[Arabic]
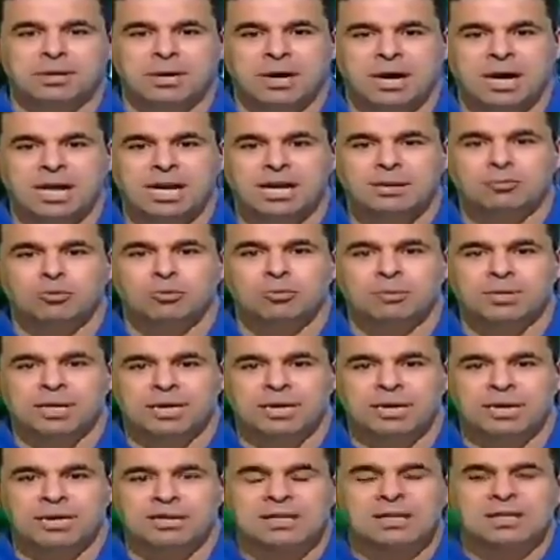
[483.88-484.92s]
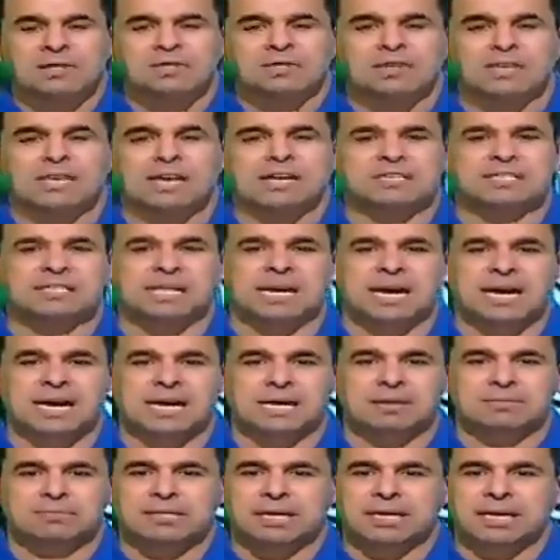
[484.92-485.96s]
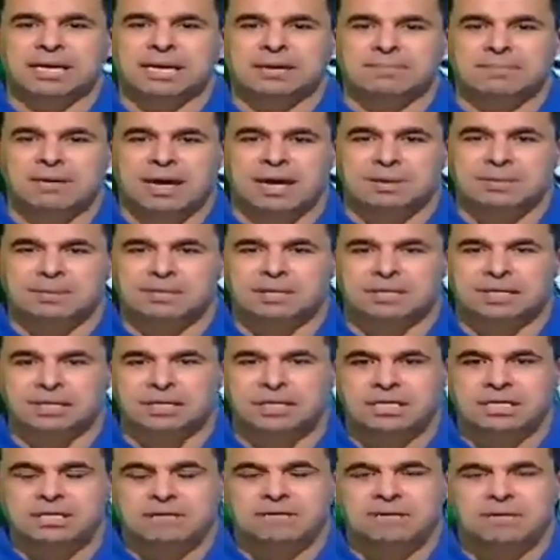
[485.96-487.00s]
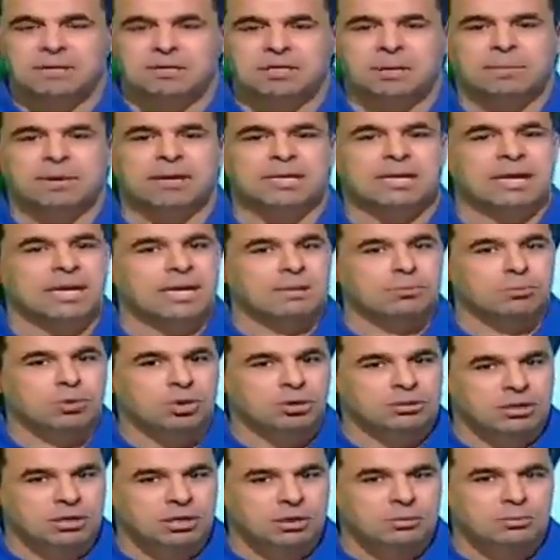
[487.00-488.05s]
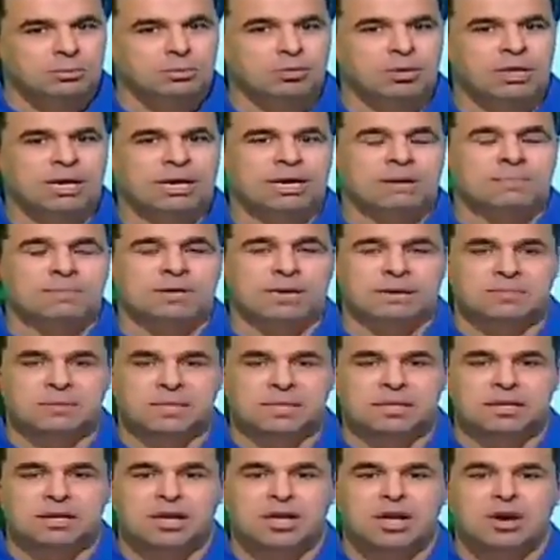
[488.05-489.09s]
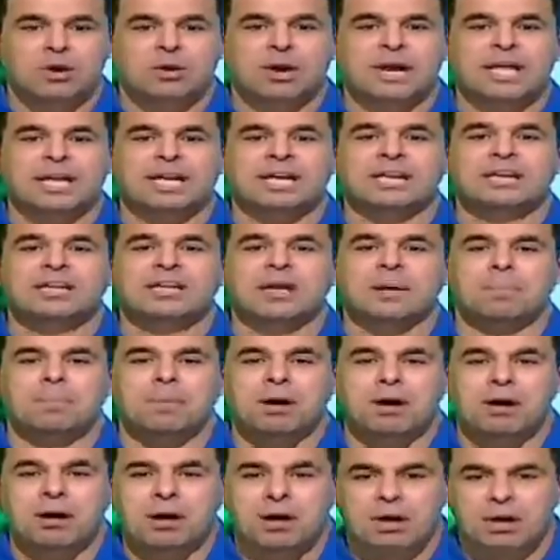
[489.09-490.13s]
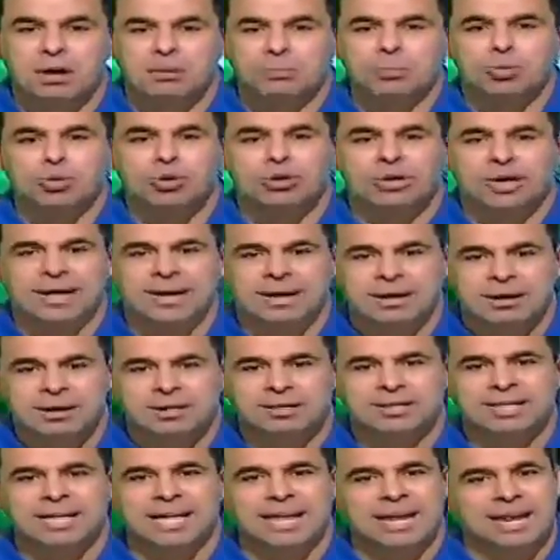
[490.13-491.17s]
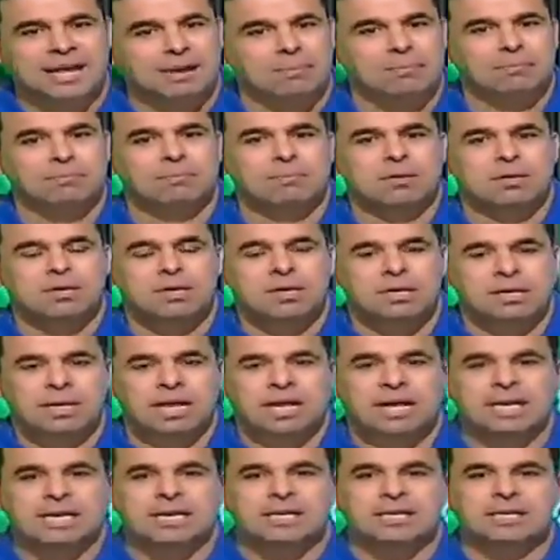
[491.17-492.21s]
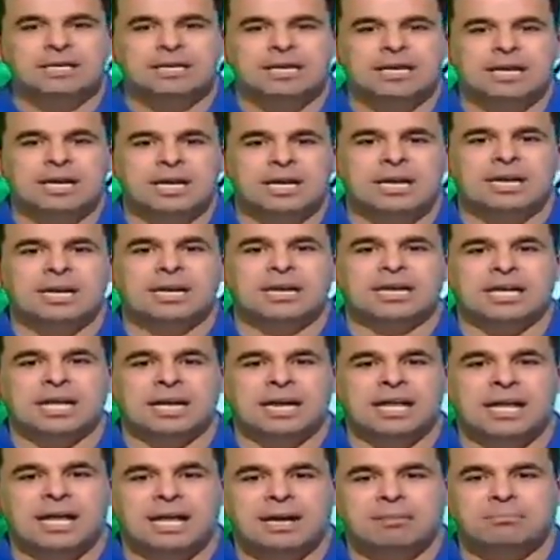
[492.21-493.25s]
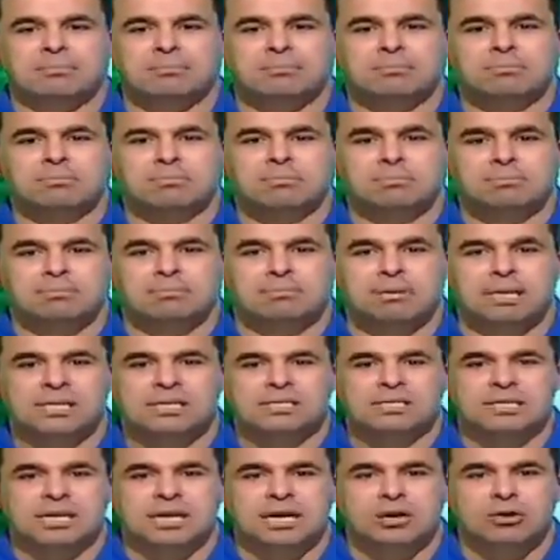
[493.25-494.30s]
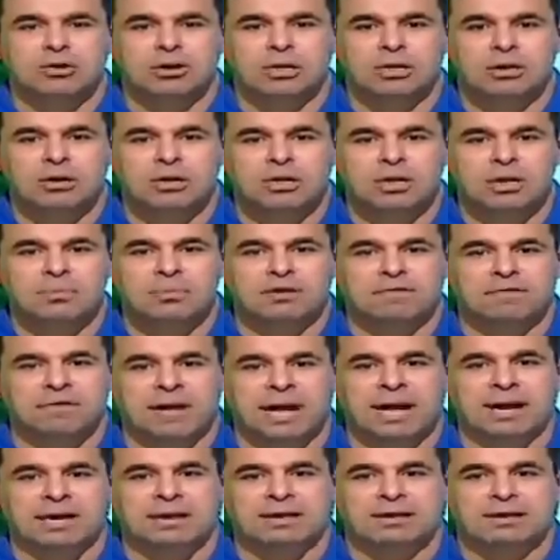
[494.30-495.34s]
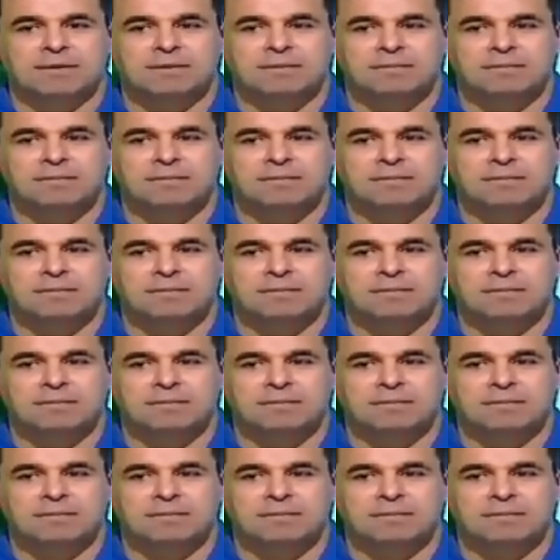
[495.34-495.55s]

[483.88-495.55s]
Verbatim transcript: مرحله ممكنه في كاس العالم ده كلام محمد النني طبعا كلام محترم وكلام جميل ولكن يبقى مجرد كلام لان الكلام ليس له علاقه بالفعل